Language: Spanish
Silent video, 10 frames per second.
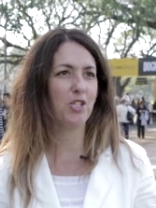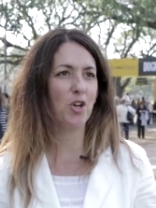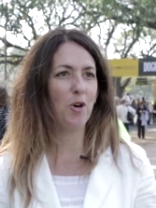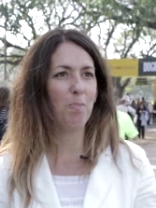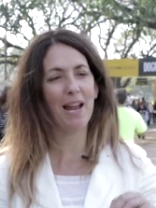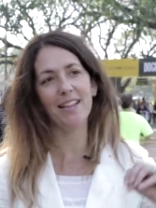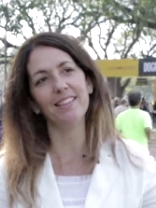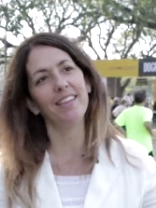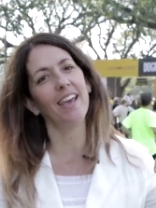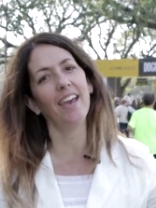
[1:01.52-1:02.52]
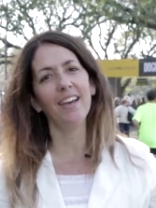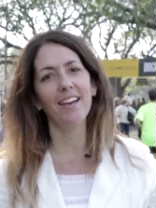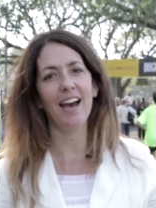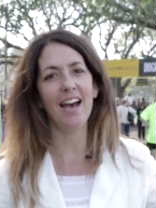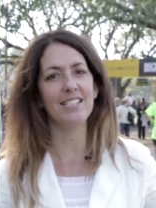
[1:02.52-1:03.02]
yo planteé
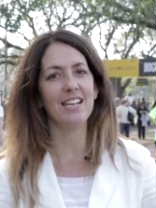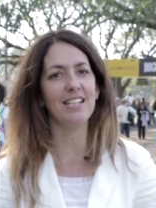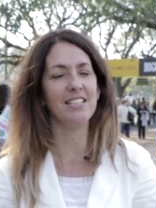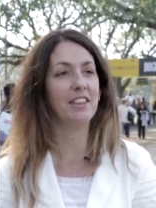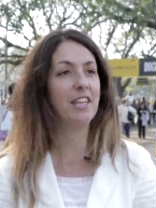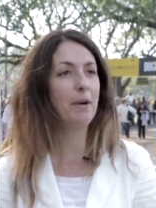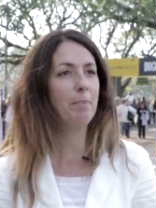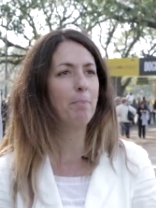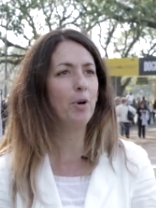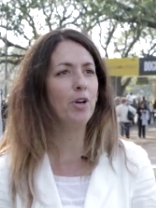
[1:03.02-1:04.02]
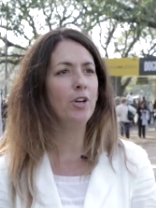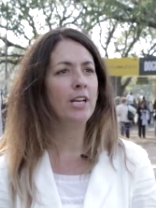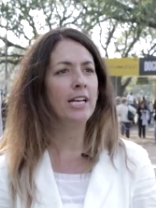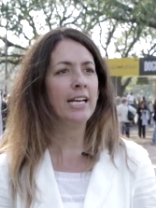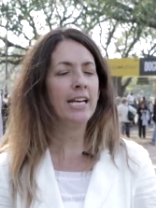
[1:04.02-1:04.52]
allá hace tiempo
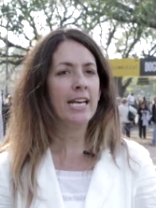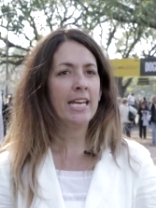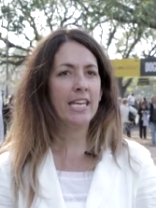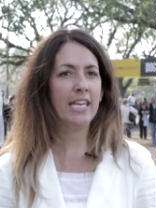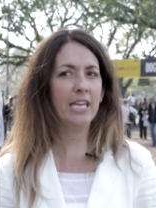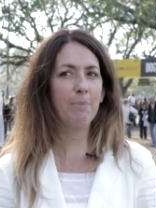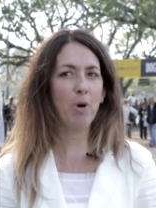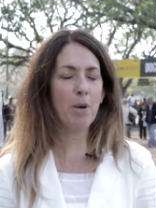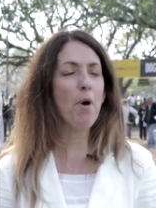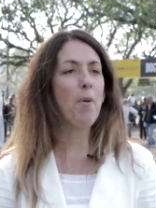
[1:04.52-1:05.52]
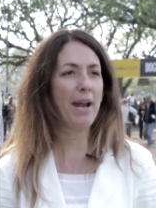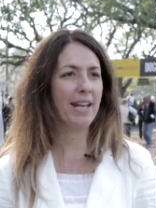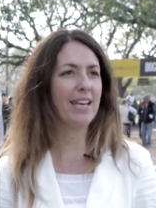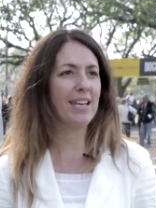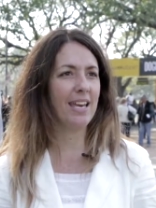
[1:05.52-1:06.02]
y podemos
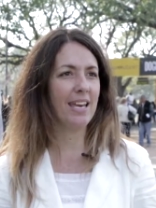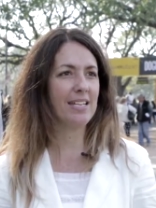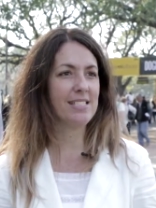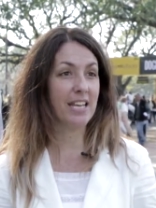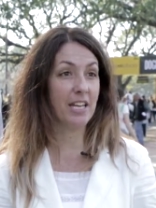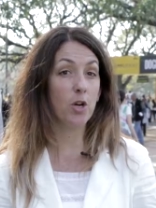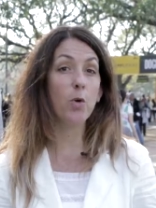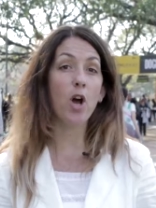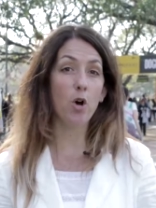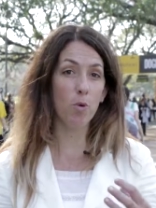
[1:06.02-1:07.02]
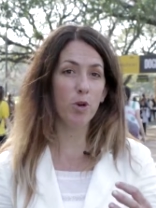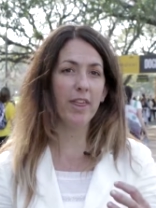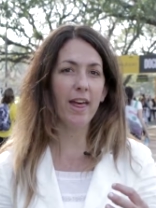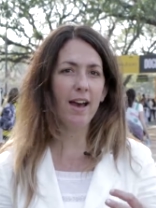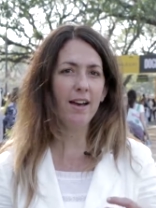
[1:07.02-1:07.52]
ver que se genera una
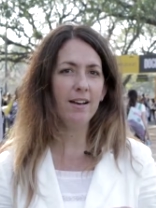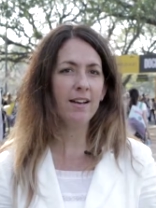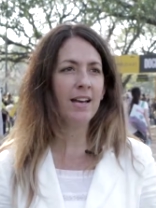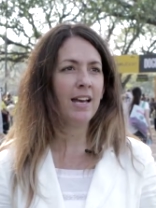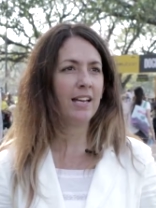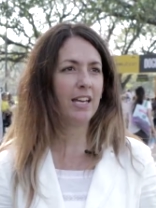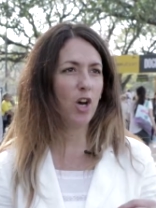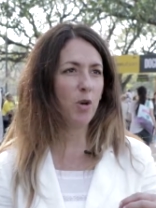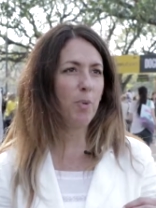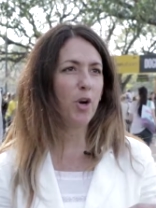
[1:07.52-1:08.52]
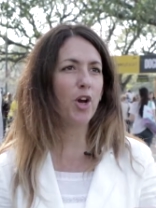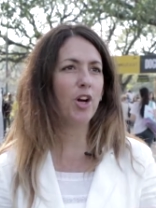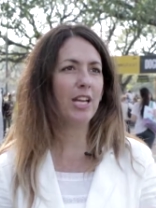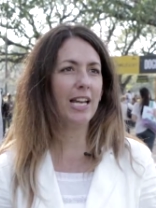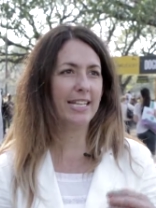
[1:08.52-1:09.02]
comunidad que hoy por
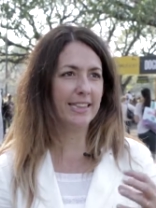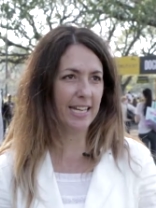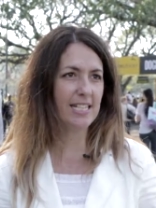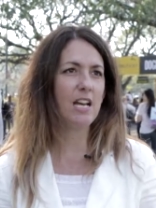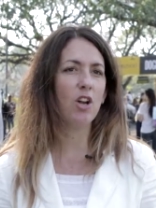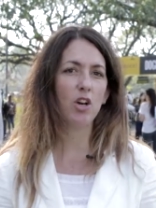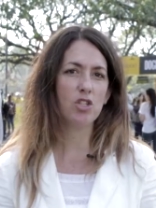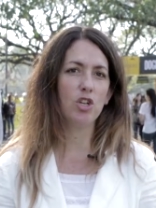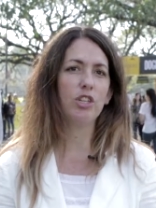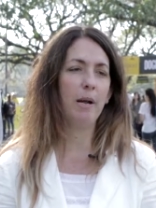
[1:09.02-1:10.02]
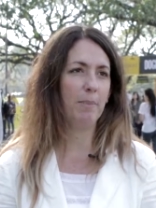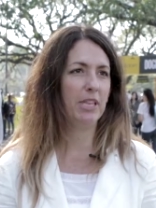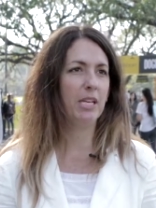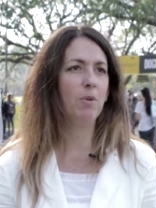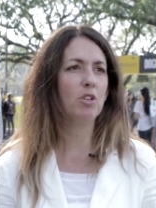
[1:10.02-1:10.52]
hoy le interesa lo que nosotros
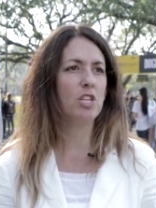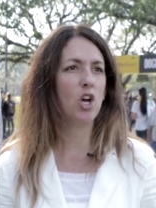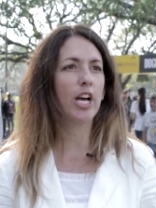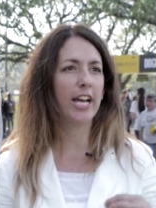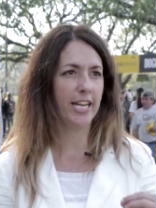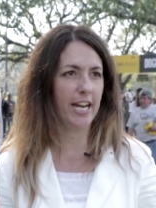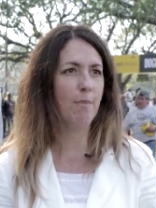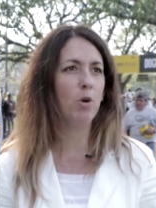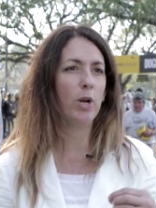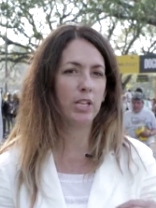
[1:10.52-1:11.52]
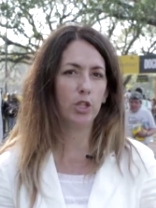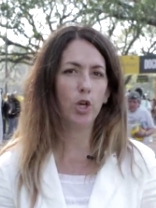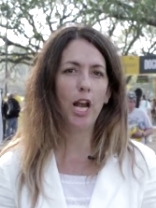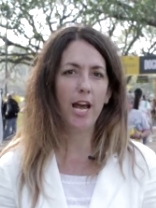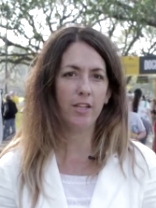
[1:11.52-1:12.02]
transmitimos y lo que generamos durante
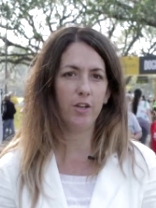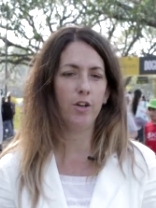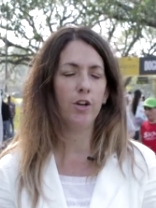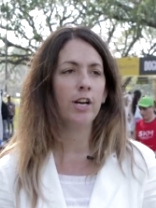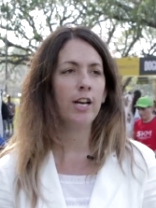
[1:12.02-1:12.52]
todo el año,